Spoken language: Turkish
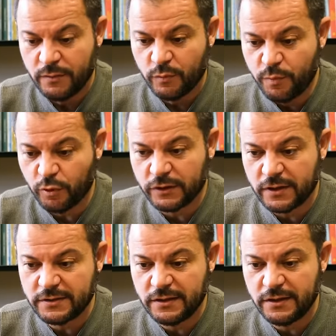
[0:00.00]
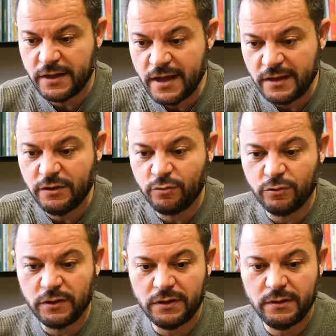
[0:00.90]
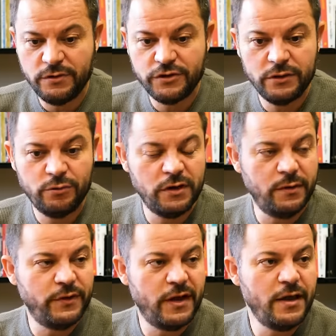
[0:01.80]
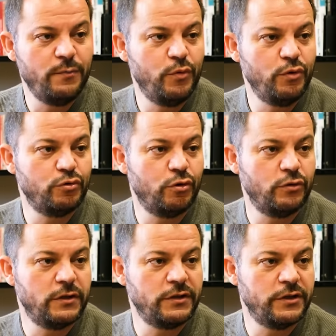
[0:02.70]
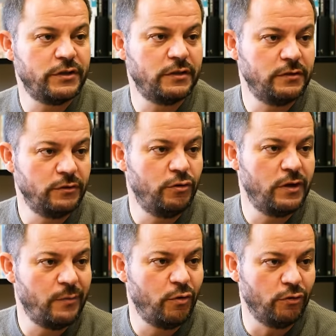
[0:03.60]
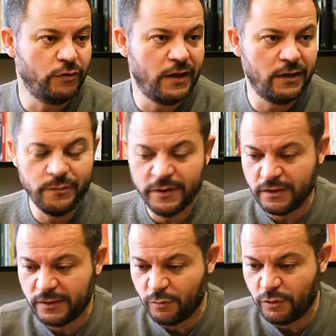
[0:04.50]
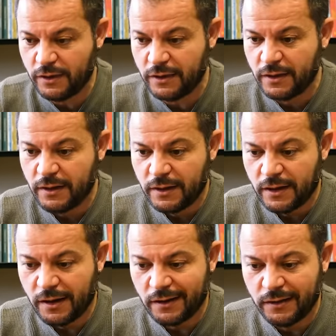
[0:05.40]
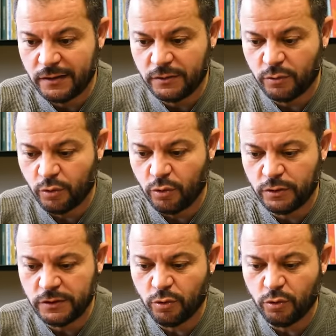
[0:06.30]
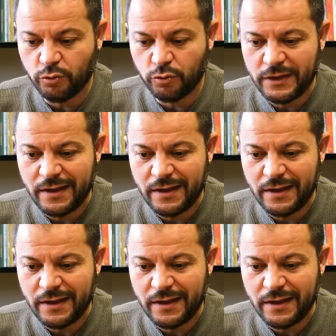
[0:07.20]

bu potansiyelin en iyi kullanılabileceği dönemde en büyük sorunları yaşadığı dönem oldu. Yani bir anda böyle o yoğunluğun